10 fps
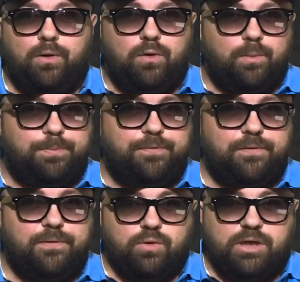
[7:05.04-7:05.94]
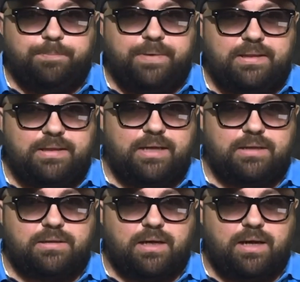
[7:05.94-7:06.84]
OMP. У них песня
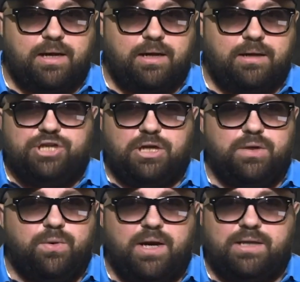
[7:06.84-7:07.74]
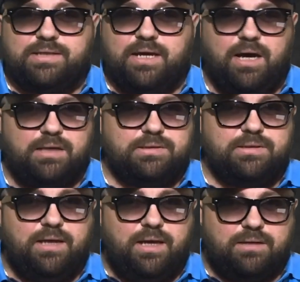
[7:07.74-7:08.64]
есть такая «Jedi Rise Heart
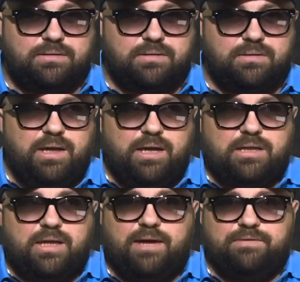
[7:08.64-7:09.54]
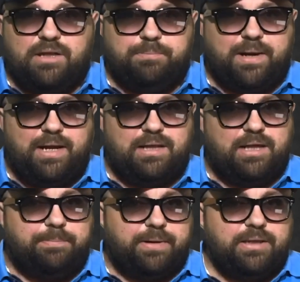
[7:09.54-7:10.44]
and End». И это явно неправильно
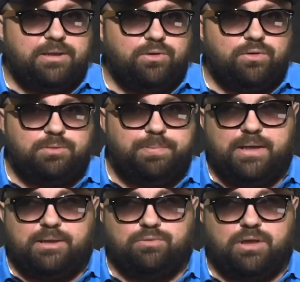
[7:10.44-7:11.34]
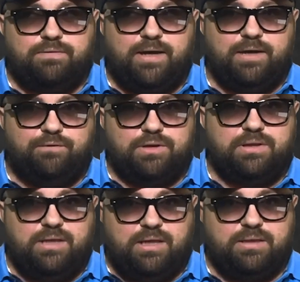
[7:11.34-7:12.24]
я произнес, поэтому название вот
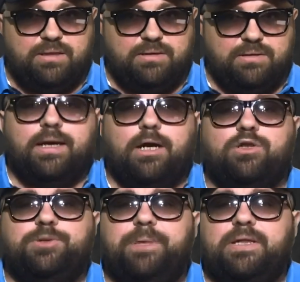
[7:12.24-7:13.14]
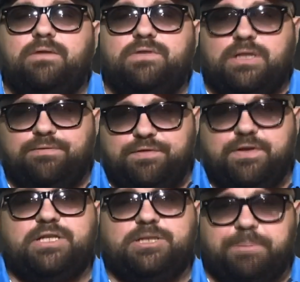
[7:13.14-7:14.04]
здесь. Короче, песня вышла в
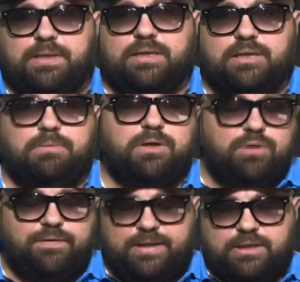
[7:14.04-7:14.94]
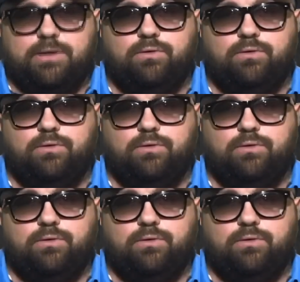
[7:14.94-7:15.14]
2015 году, давайте